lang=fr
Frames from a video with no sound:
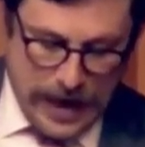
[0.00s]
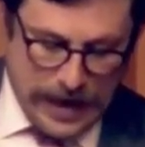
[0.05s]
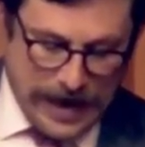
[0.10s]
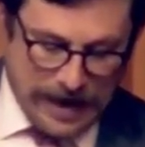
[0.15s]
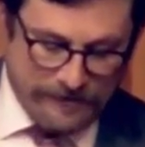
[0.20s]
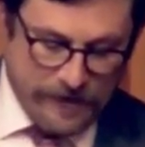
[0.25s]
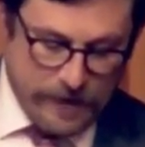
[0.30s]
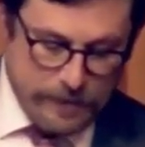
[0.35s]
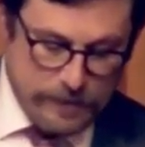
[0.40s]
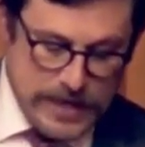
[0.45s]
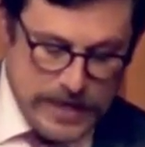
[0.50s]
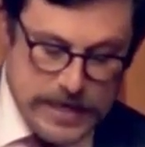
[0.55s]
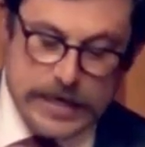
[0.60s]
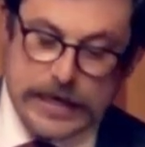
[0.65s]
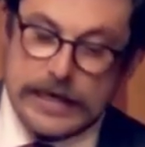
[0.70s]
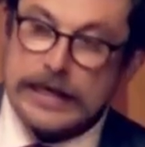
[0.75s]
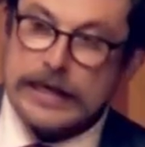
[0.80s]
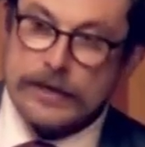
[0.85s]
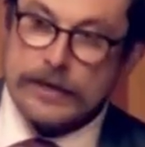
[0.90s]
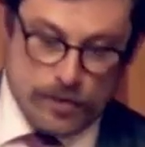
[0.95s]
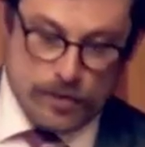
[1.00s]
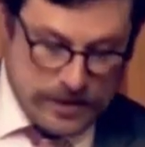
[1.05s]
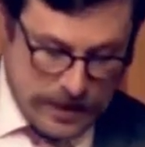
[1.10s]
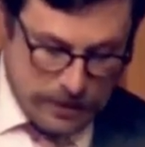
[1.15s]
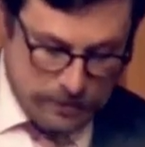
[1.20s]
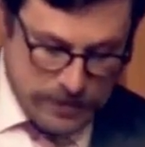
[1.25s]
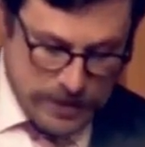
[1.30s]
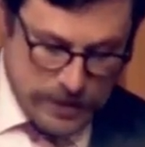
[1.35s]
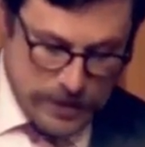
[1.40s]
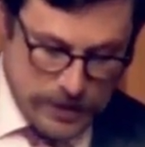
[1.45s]
à la famille et
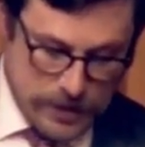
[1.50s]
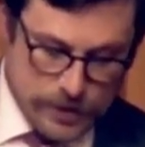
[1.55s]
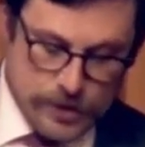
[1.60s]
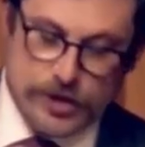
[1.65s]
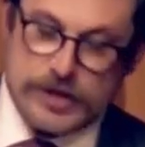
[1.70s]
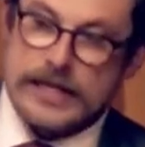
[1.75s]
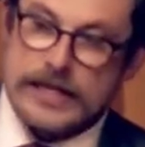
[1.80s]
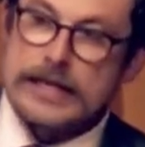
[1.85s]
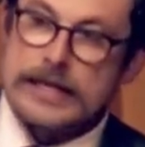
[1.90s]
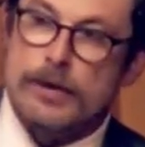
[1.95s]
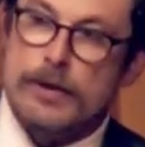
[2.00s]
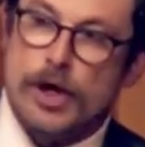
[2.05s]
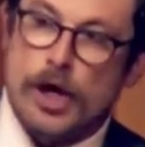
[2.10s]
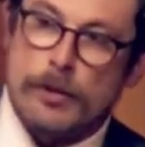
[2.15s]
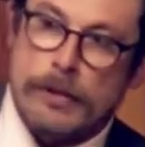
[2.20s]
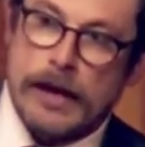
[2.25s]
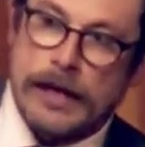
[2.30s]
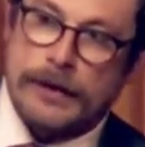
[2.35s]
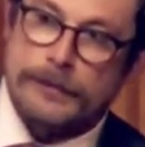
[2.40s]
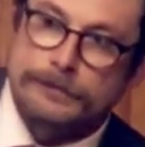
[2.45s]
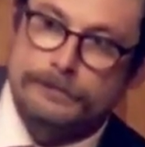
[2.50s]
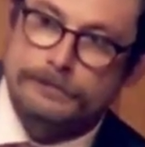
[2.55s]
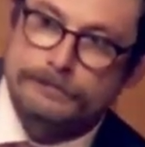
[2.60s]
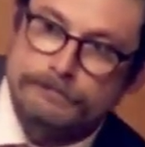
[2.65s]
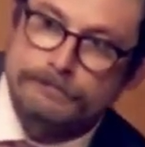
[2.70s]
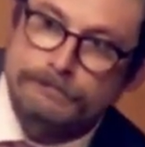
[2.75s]
aux amis de Délima Leblanc.